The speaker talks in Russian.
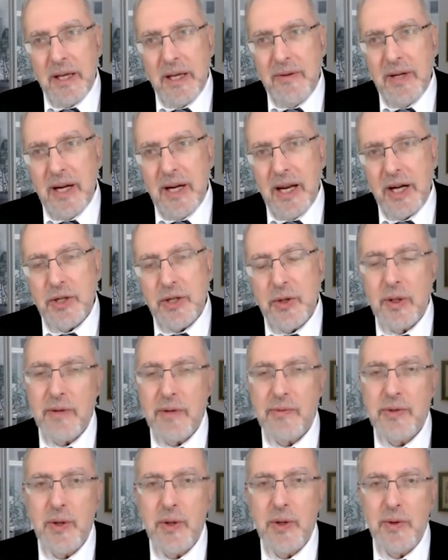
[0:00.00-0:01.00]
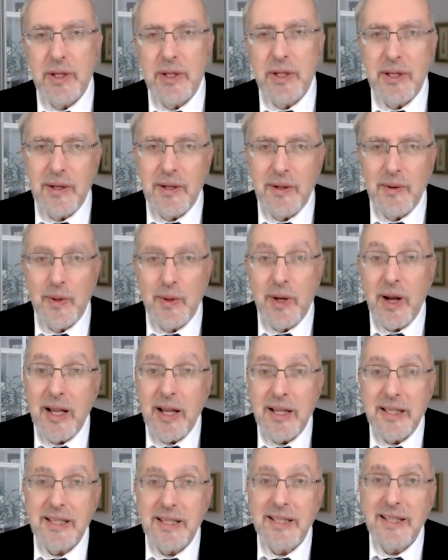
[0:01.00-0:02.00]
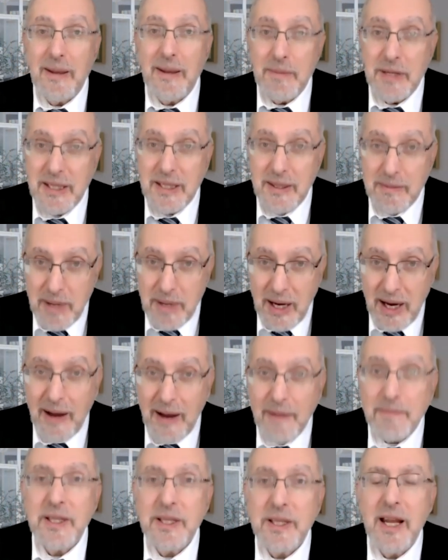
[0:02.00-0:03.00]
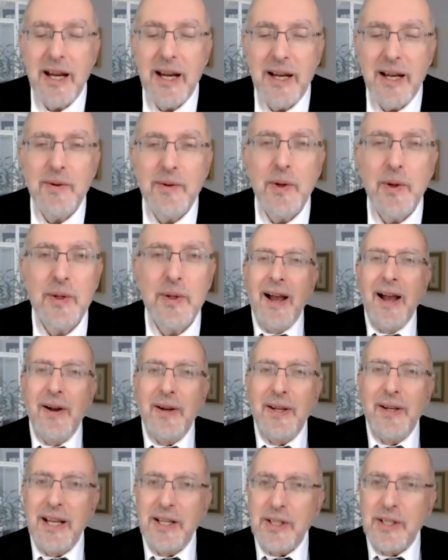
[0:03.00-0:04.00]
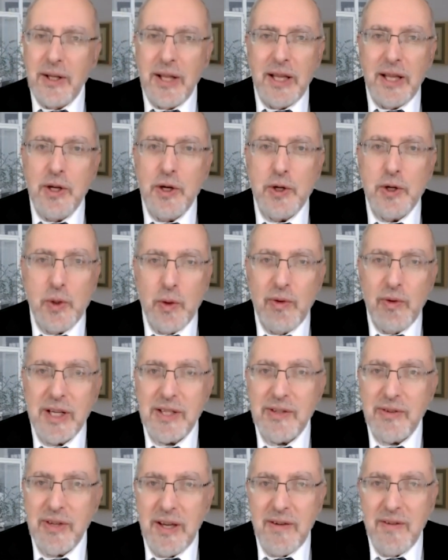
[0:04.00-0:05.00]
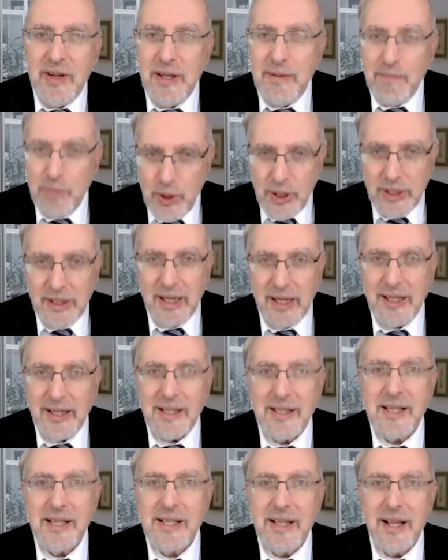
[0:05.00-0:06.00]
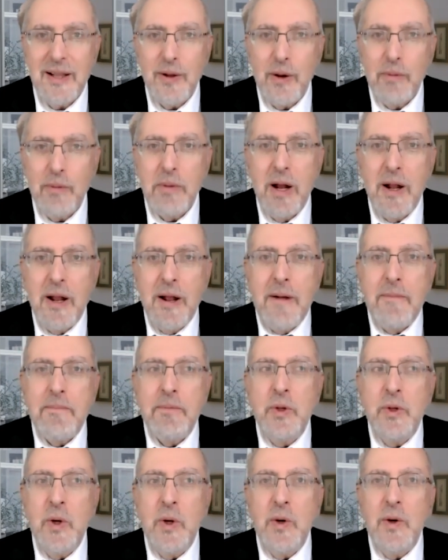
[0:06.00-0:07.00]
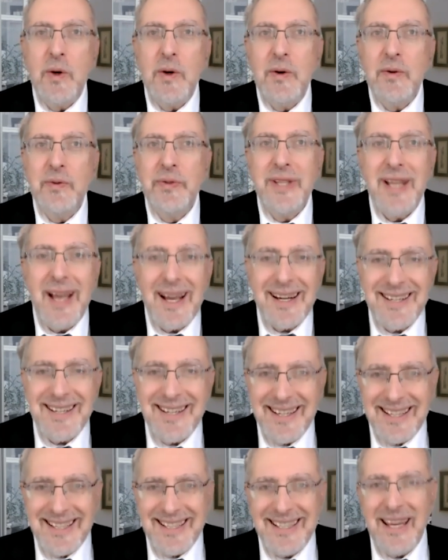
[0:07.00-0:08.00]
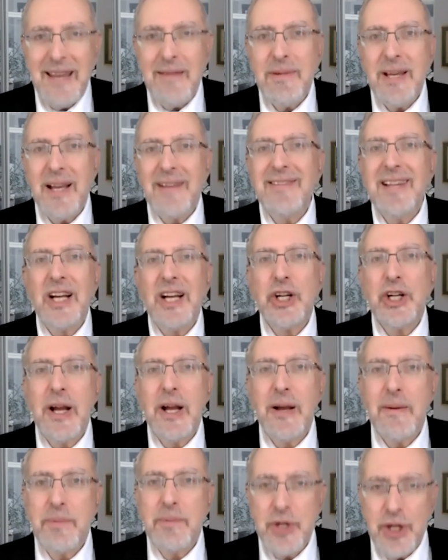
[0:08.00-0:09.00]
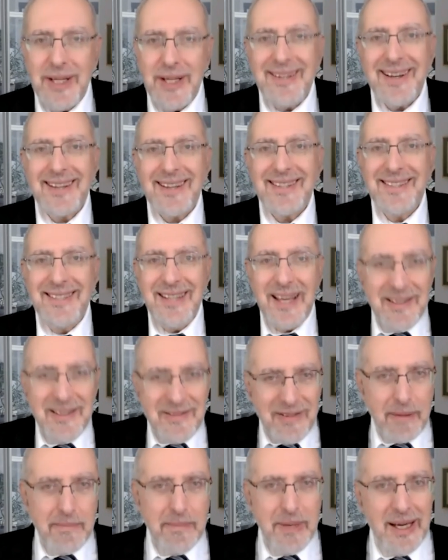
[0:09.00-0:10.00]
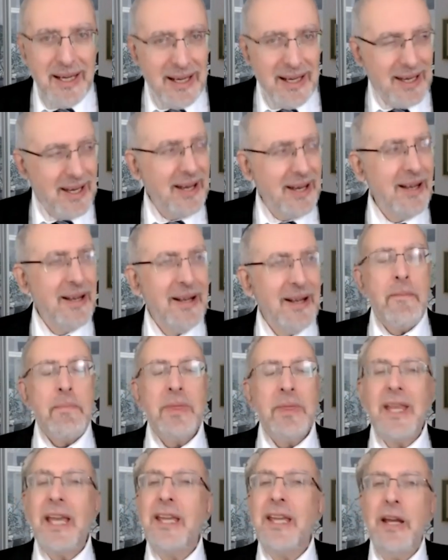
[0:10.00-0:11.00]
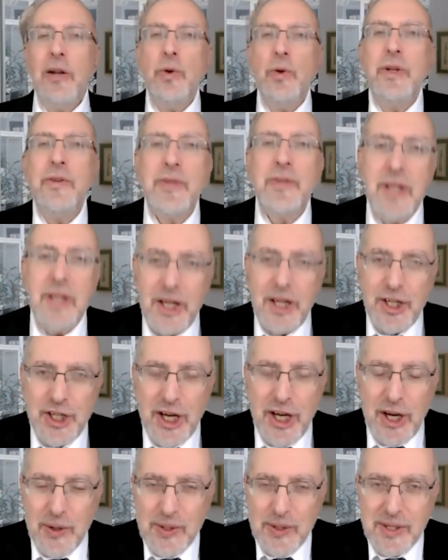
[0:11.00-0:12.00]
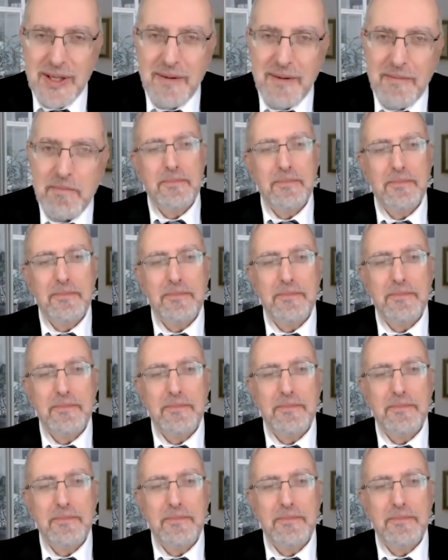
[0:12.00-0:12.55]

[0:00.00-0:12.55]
говорят, что это все вот э, украинцы сами себя обстреливают. Я не знаю, надеюсь, что у вас в Киеве не будет таких за столом. Но в наших семьях, в наших общинах, здесь, в Америке, Такие люди встречаются.